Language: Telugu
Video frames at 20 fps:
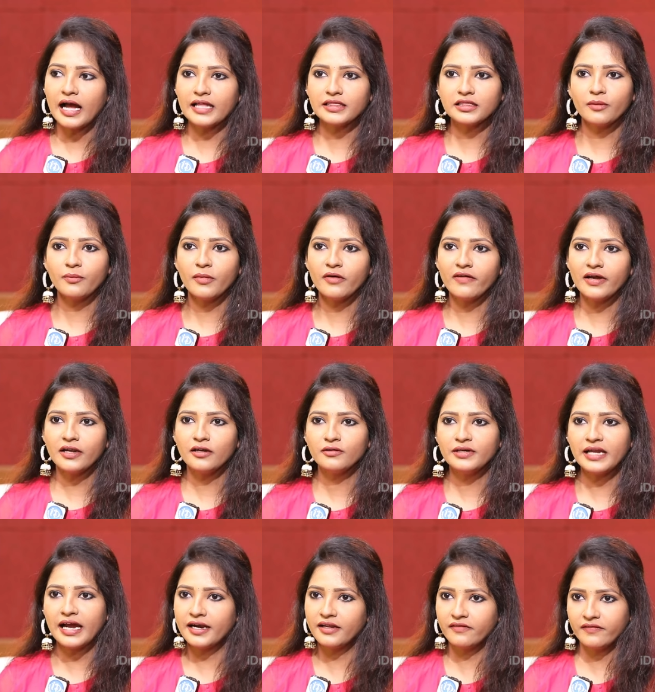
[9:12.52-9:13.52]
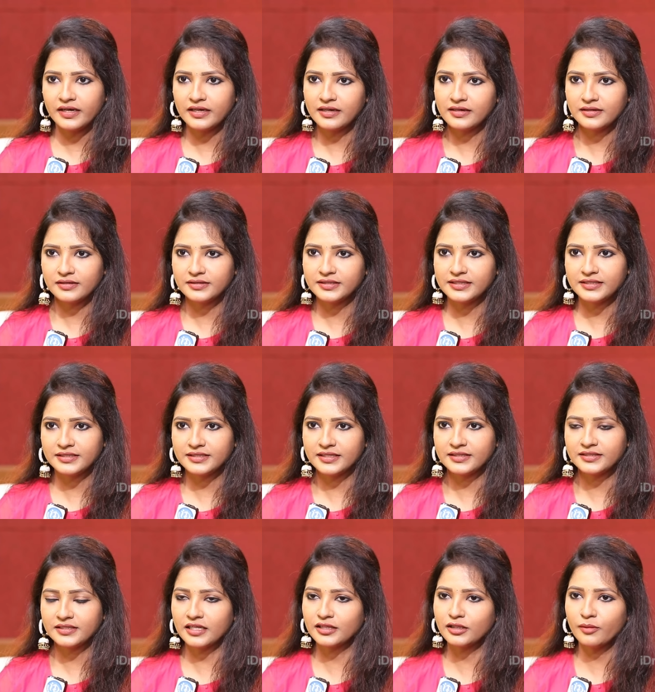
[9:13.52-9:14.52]
అత్తమ్మ వాళ్ళు డాడీ వాళ్ళ
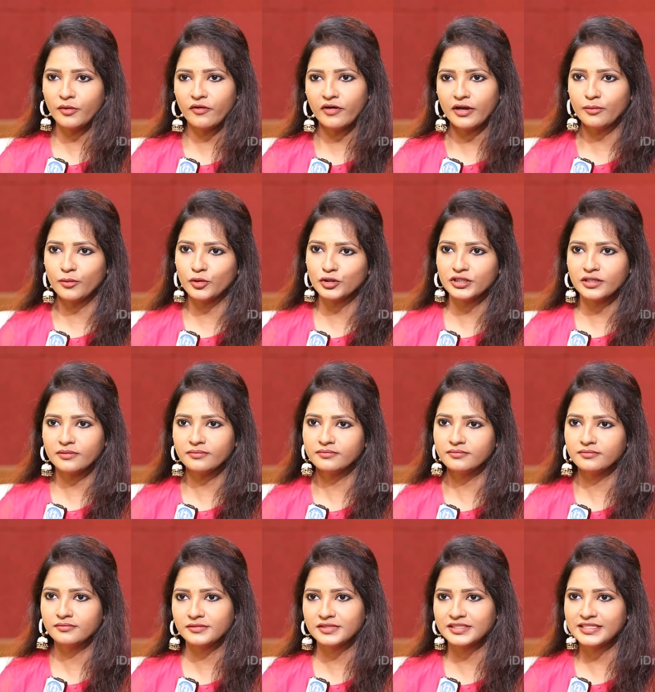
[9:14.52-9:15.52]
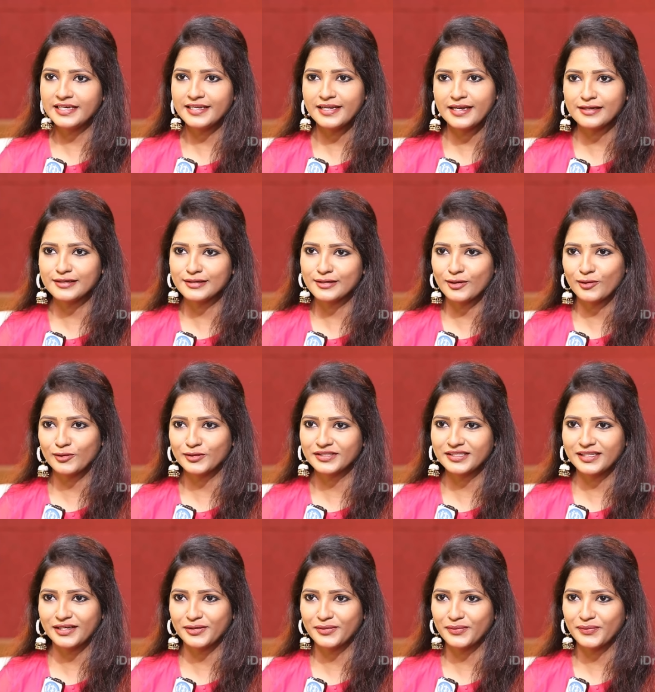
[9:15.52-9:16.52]
సిస్టర్స్ అత్తమ్మ వాళ్ళు మొత్తం సీరియల్స్లో
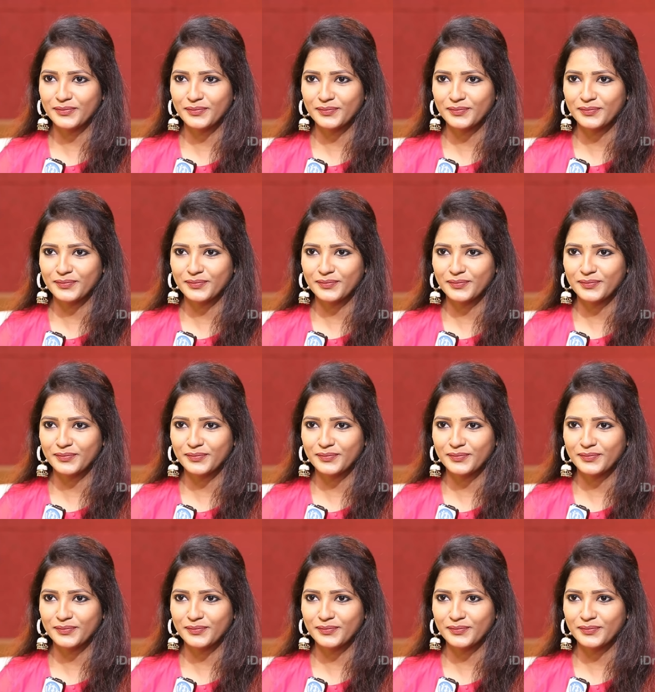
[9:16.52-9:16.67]
వస్తారు